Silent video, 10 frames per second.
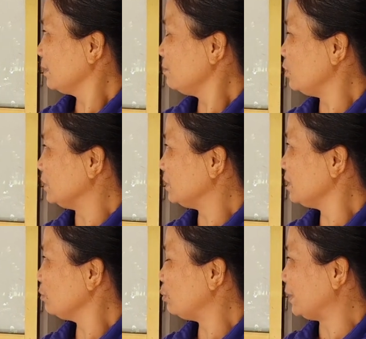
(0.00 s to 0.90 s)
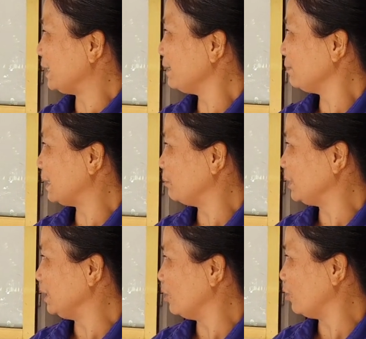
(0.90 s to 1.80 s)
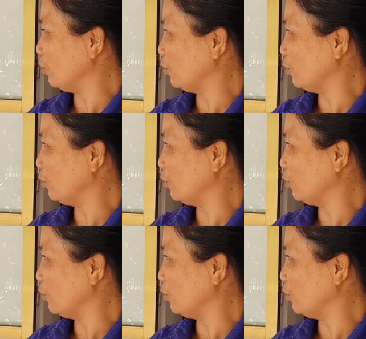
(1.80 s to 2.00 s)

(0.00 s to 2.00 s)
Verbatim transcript: cứ buổi trưa cứ buổi đêm là mìn lổ